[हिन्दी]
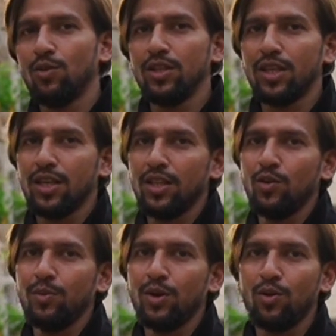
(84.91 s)
कोई दिक्कत नहीं
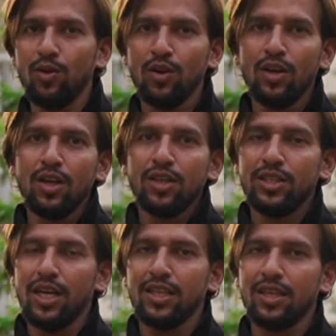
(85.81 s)
हुई मेरे को
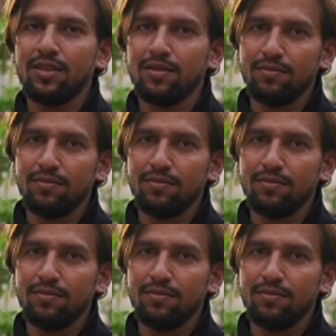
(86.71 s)
यहाँ तक